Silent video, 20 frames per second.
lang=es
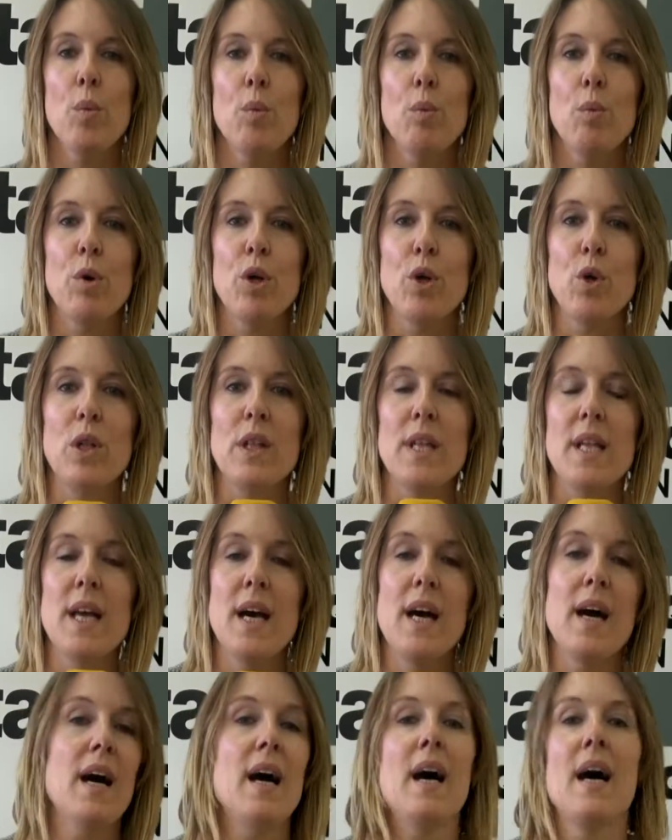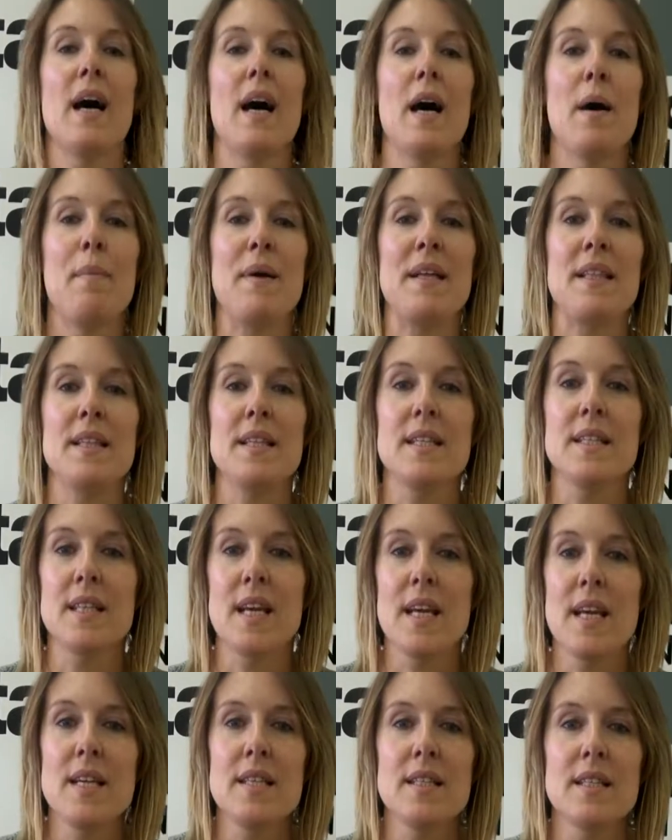Bueno, el día
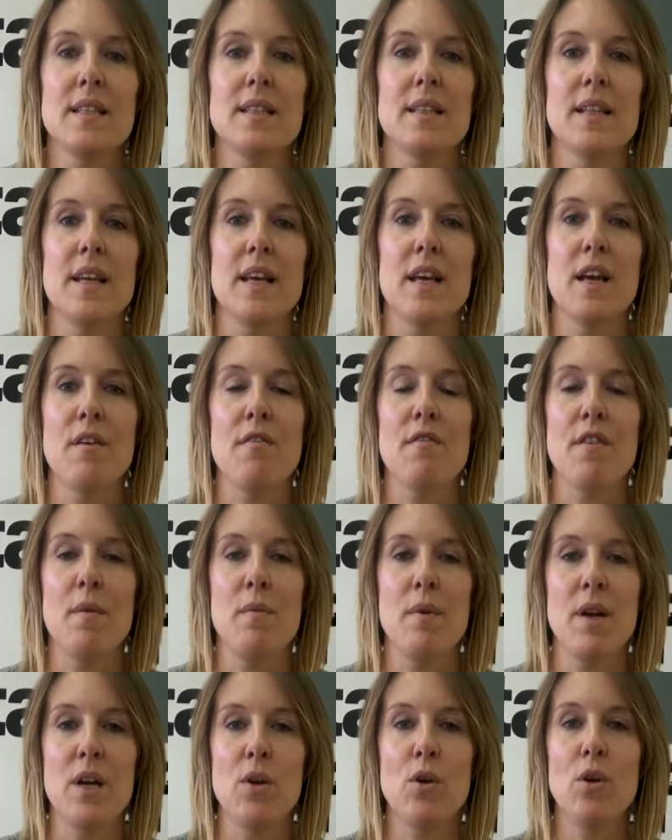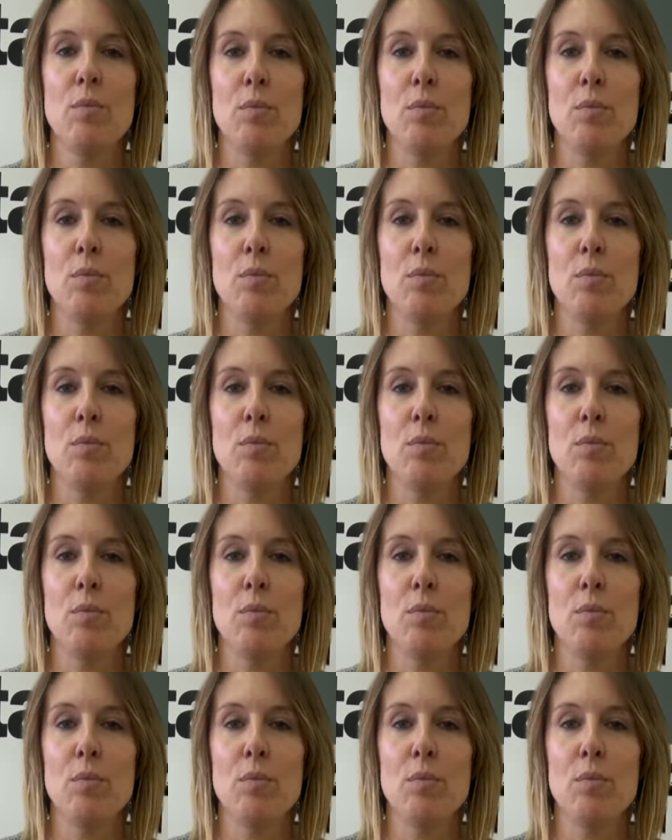26 de febrero, el